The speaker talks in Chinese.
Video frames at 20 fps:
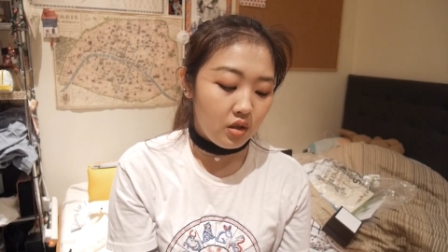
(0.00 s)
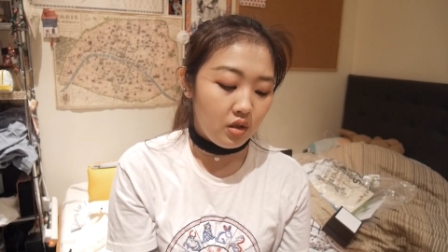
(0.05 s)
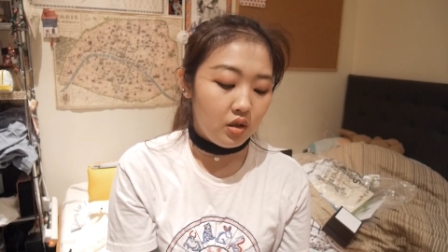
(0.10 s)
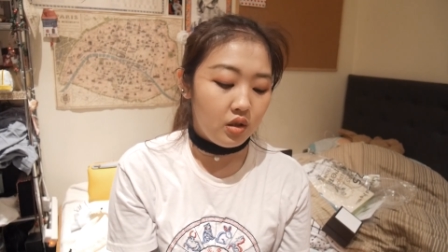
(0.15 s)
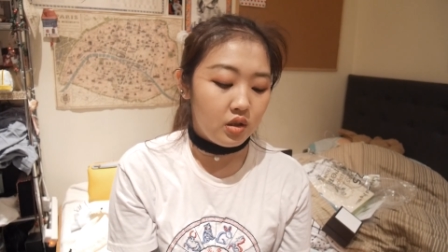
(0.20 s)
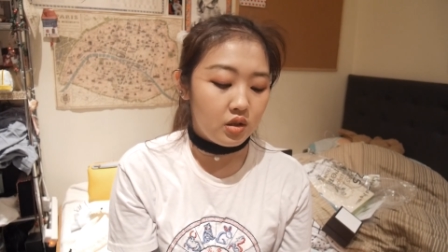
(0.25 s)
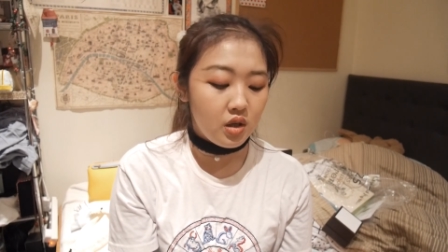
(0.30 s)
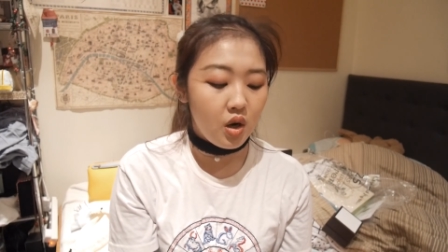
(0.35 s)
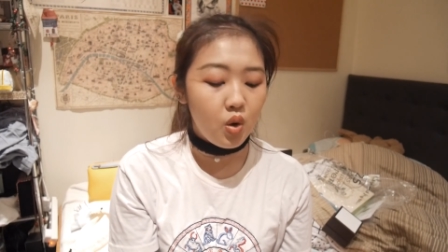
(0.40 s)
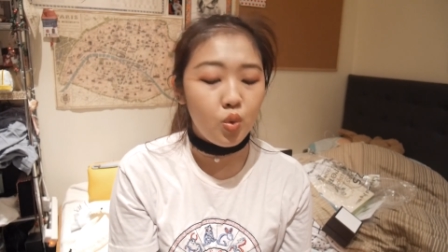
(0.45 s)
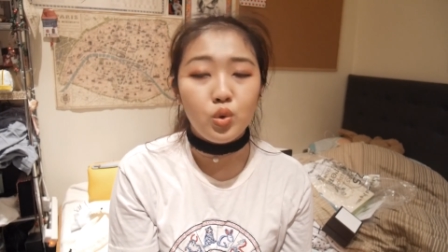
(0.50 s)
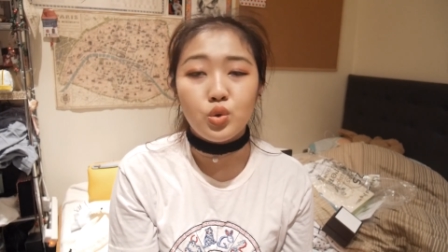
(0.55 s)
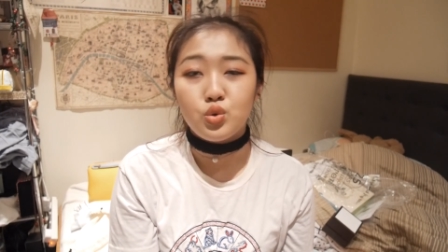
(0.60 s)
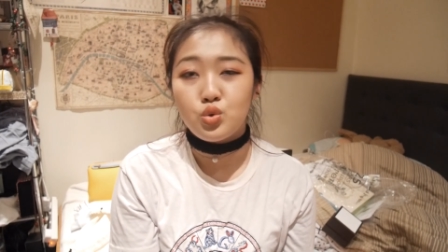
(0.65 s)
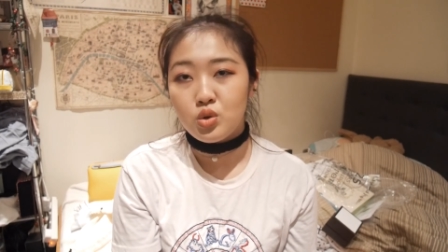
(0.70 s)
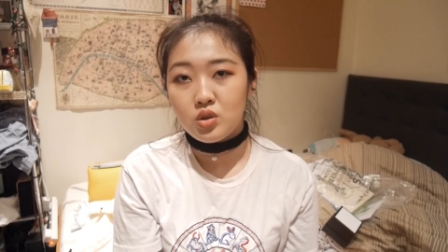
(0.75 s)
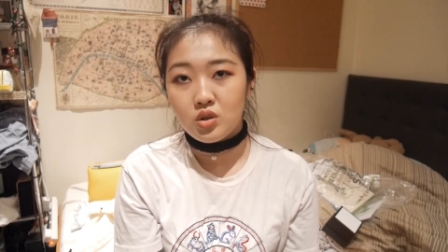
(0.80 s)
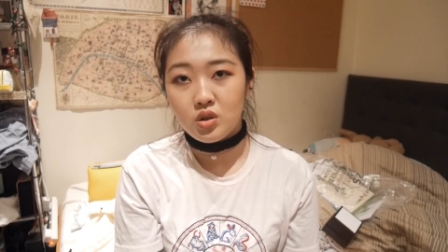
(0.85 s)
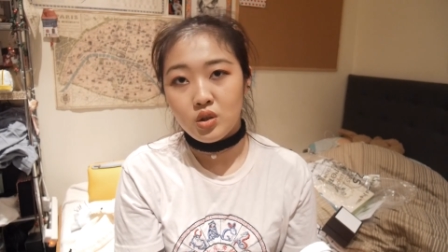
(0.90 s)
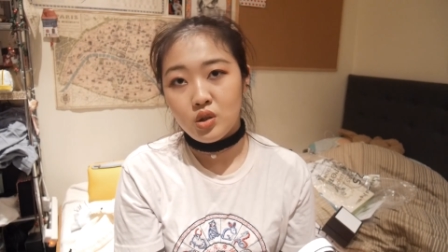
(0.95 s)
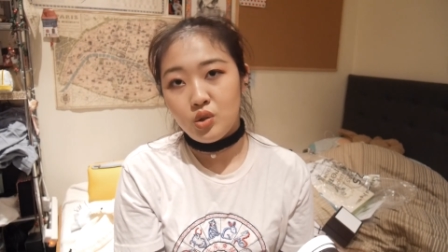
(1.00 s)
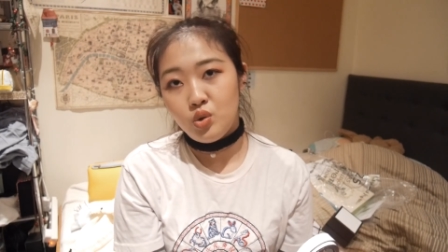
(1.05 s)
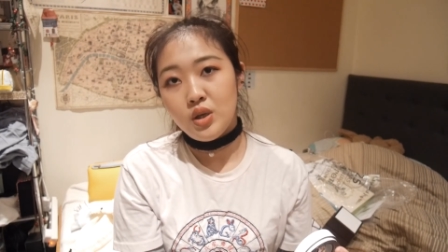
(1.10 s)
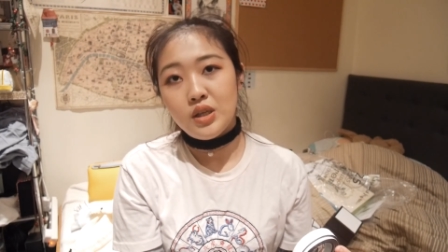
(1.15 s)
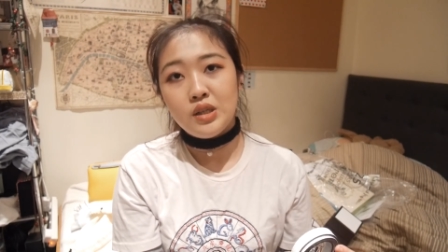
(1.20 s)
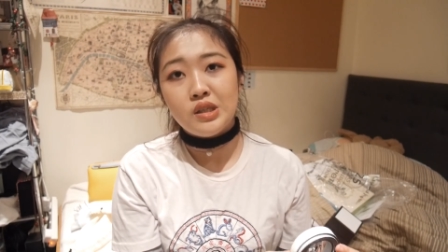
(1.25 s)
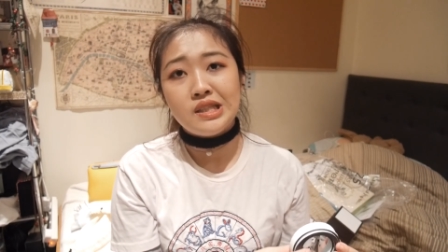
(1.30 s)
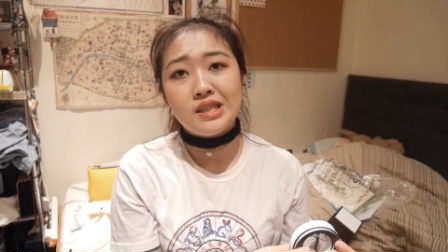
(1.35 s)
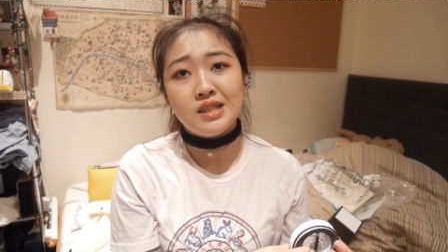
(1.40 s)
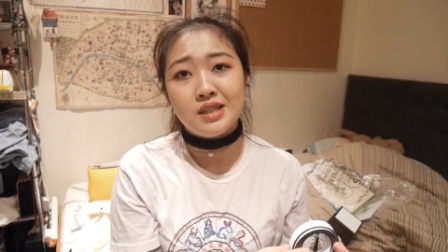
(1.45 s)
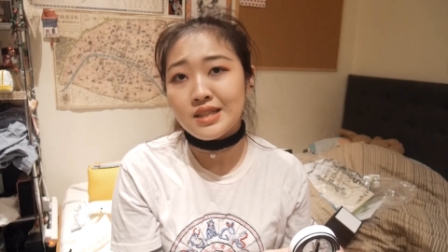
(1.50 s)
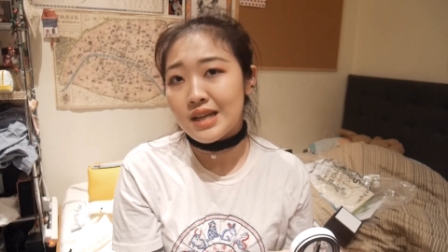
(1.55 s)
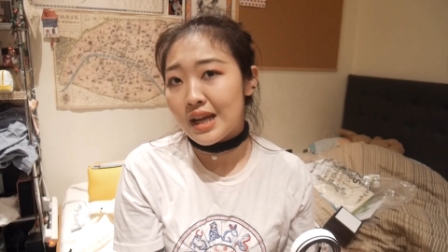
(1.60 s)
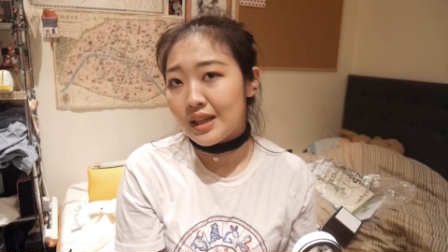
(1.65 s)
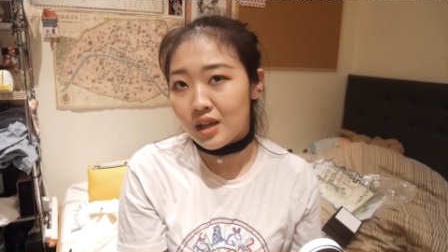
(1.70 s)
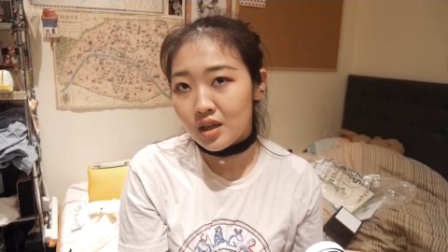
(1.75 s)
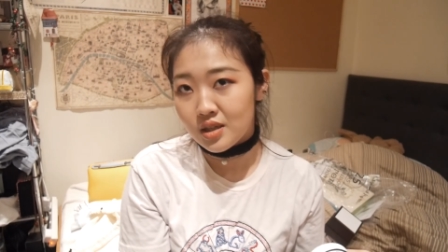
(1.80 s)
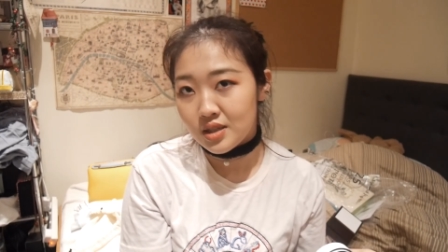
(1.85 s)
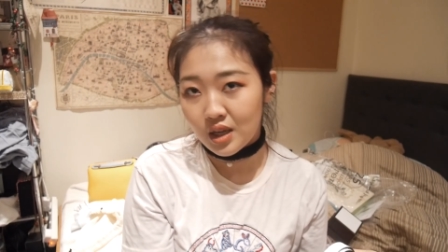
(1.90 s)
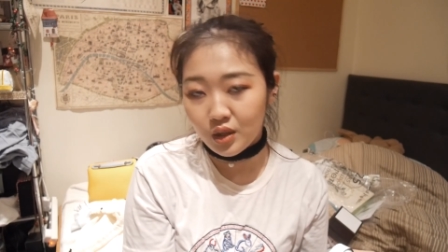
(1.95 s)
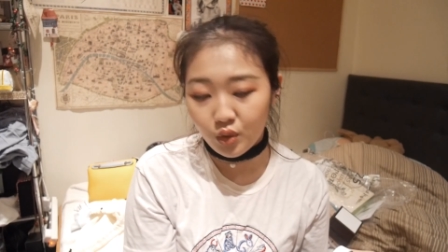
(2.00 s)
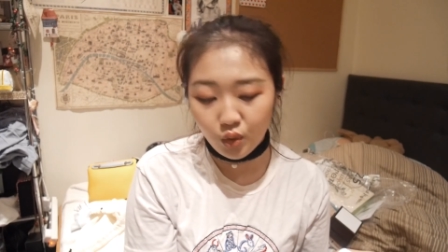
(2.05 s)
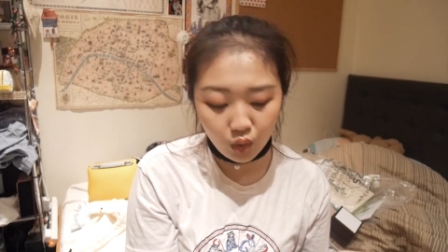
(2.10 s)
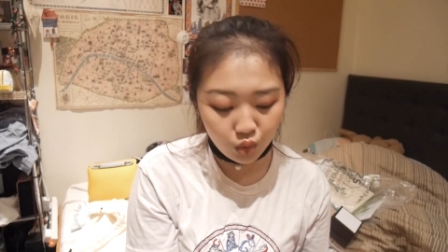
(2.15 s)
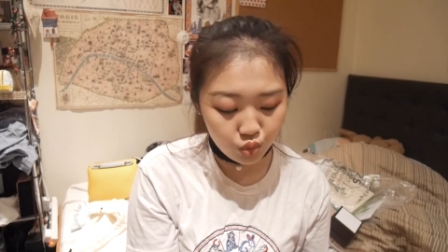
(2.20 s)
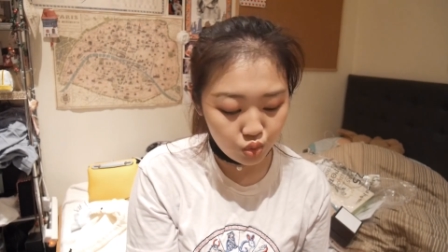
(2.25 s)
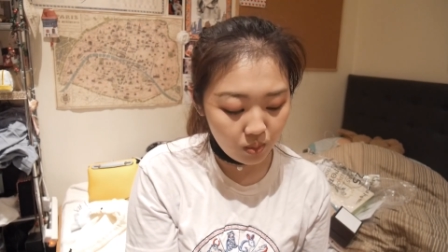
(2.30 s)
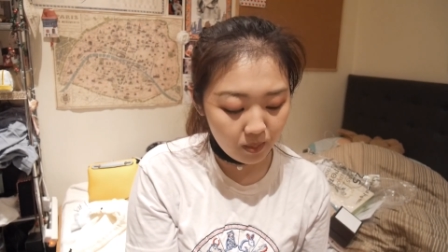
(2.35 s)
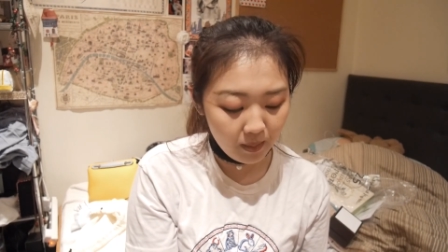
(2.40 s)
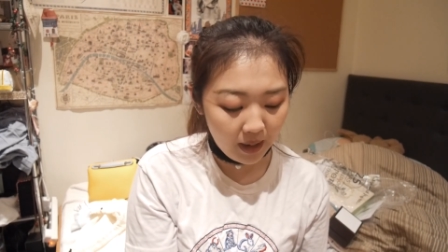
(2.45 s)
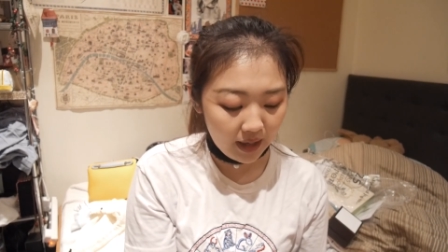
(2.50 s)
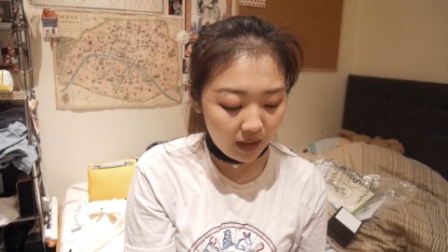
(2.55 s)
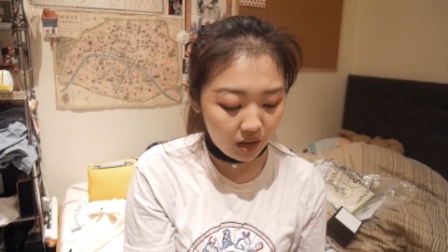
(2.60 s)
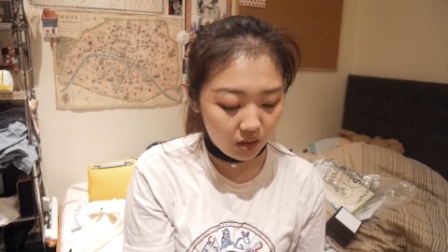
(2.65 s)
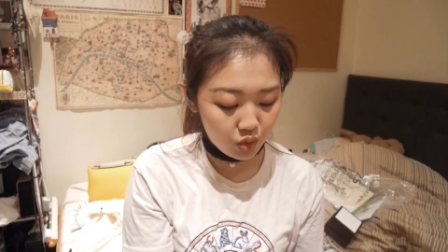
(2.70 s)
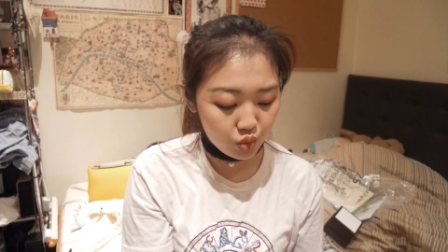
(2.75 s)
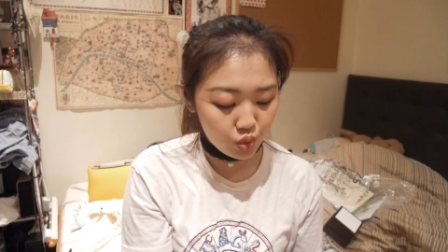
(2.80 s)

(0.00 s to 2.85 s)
呃，让我觉得愿意倾家荡产都要去买的